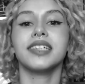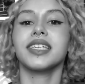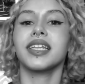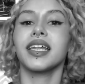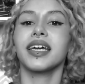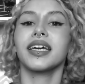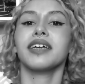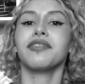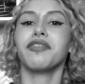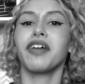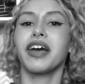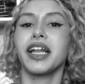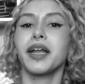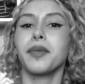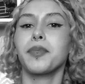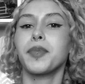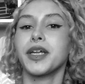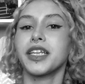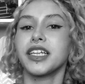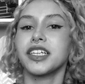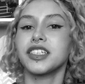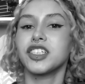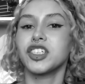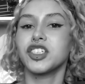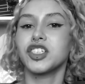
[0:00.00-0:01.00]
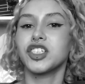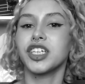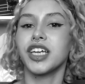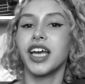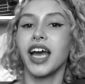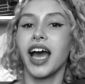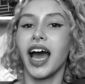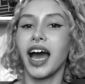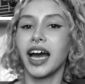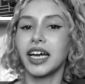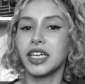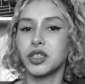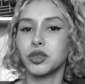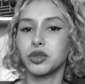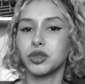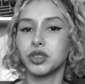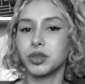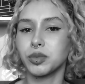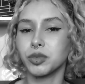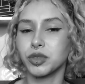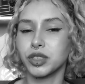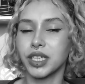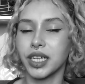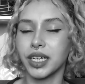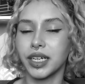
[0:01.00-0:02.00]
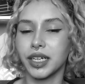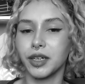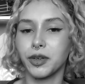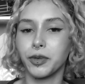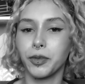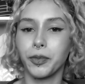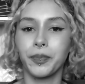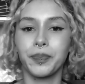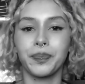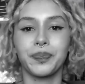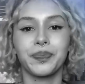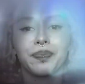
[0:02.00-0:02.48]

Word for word: E será que vale a pena assistir Raio e o Último Dragão?